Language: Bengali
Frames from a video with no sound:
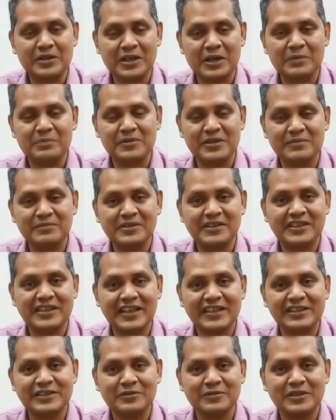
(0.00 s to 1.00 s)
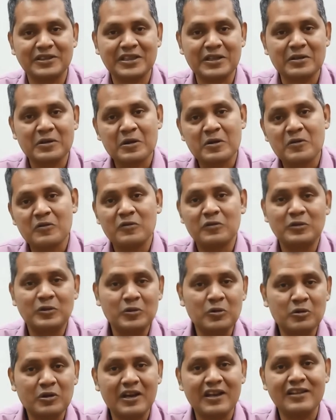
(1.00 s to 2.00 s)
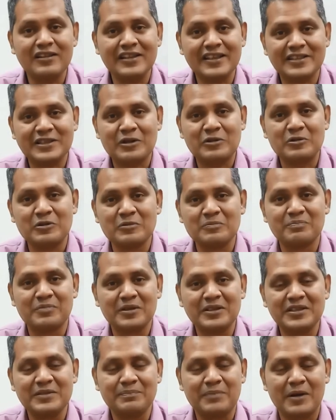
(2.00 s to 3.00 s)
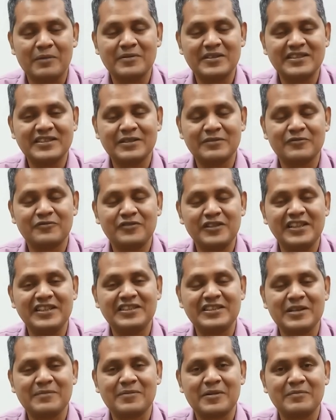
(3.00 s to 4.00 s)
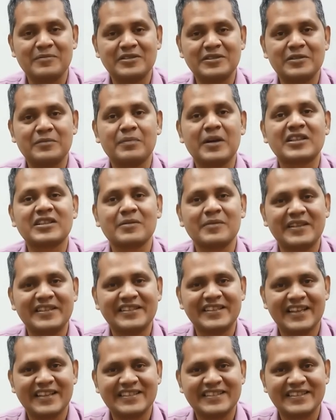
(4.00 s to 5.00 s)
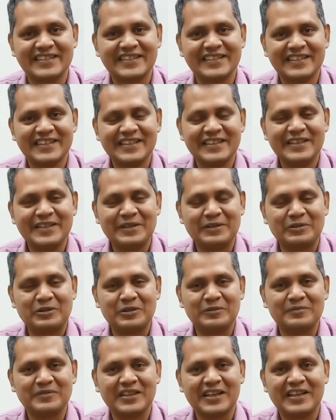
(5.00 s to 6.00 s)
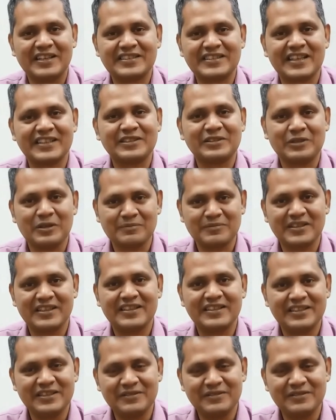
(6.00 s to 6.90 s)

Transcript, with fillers: এয়ারবিএনবিতে থাকলে যেমন একটা লোকাল একটা হোম ই পাবেন যেমন ফিলিংসটা পাবেন যেমন বাসা বাড়িতে আছেন এরকম আর সাথে তো আপনার